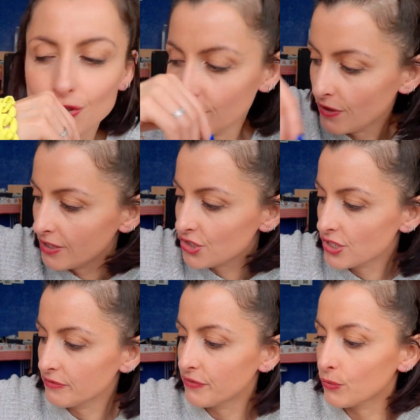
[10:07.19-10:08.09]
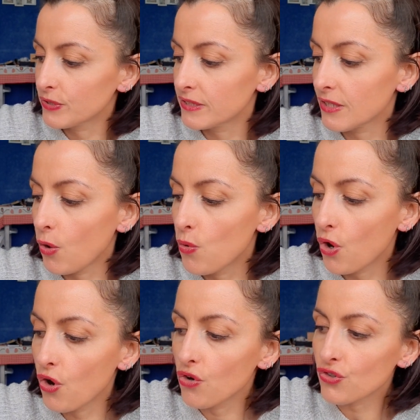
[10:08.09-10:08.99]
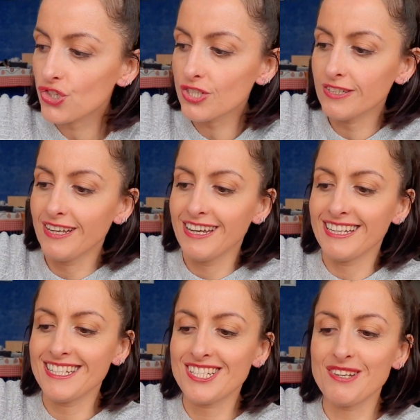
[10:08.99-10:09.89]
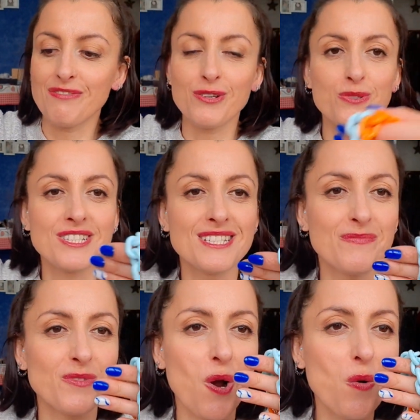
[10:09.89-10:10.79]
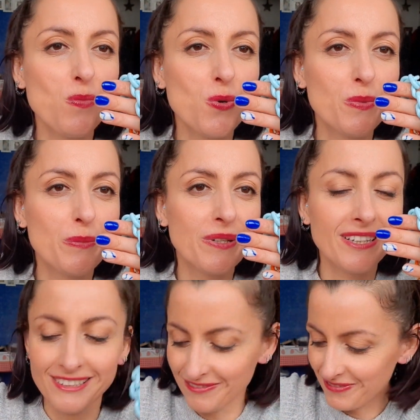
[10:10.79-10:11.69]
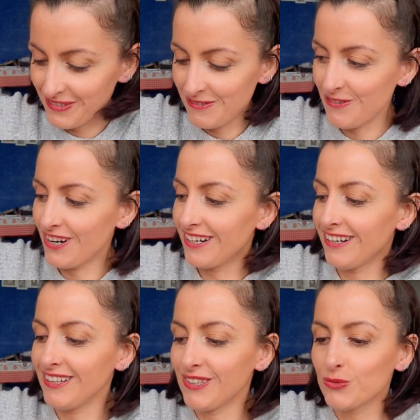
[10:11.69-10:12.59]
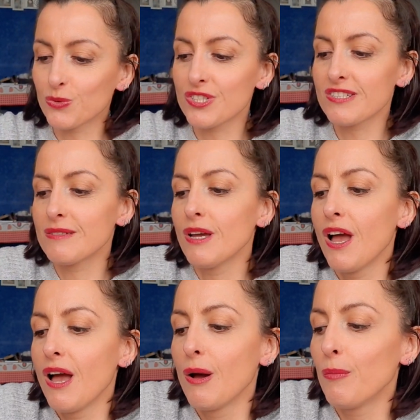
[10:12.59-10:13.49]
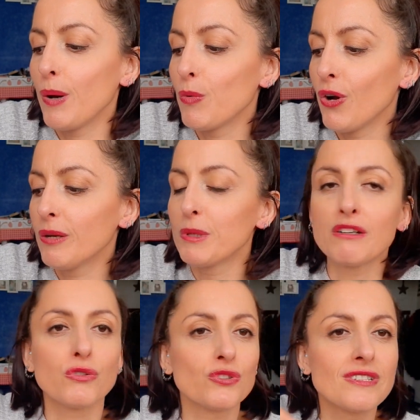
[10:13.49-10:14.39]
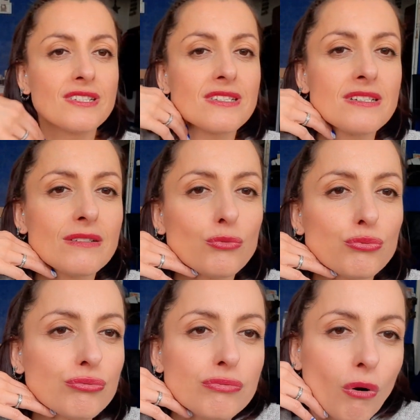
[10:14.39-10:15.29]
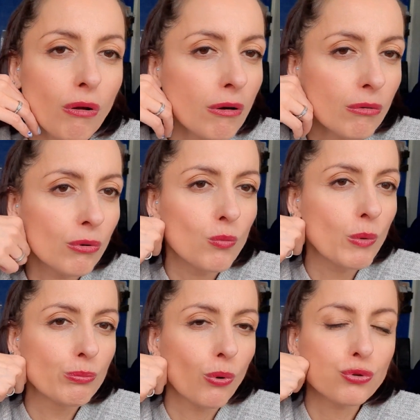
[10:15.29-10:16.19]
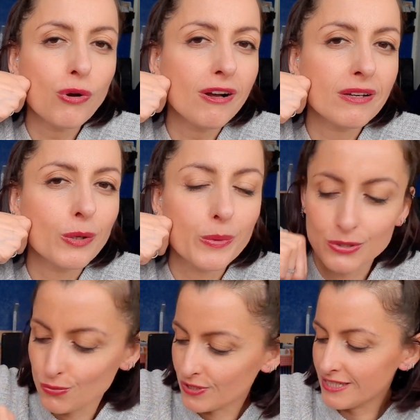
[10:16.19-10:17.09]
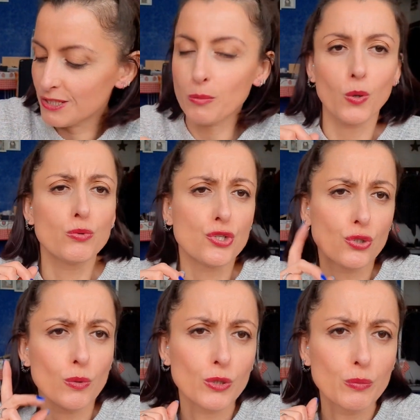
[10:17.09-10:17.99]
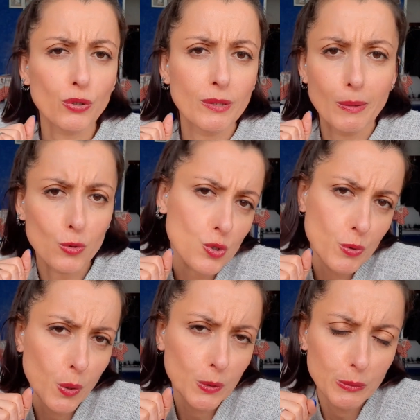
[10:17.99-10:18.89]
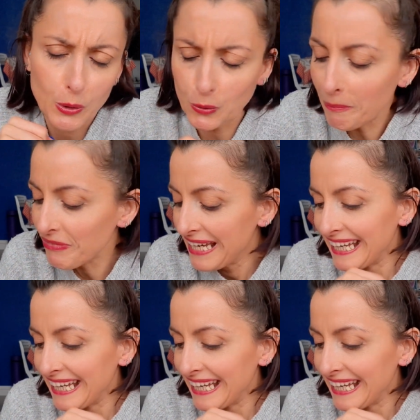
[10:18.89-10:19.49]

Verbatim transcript: Tu vois, je l'ai fait aussi en orange. Et je l'ai fait aussi en bleu bébé. Voilà, donc si maman aime la fantaisie ou voilà quoi, ou même pour toi, il hein, n'y a pas de souci, t'es pas obligé de commander pour ta maman, tu peux commander pour toi.